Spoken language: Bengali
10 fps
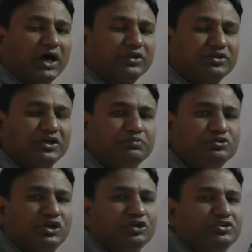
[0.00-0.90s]
আজকের
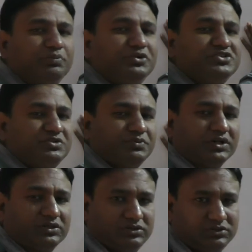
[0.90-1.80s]
বিষয় হচ্ছে
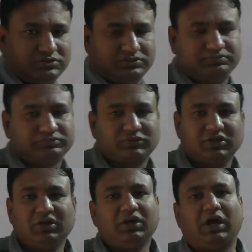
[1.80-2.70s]
বৃষ্টিপাত
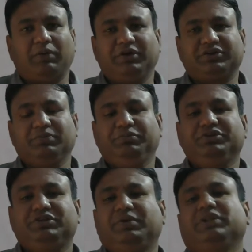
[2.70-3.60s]
আমি আজকে
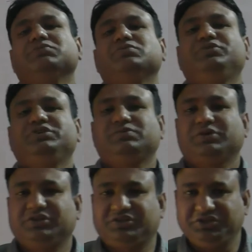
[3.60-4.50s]
বৃষ্টিপাত এবং
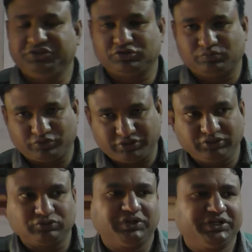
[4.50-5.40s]
বৃষ্টিপাতের শ্রেণী সম্পর্কে
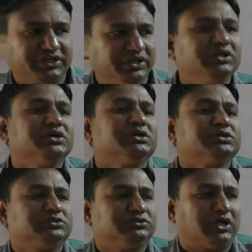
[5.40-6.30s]
তোমাদেরকে
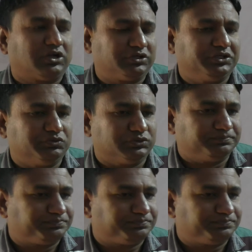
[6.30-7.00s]
ধারণা দেব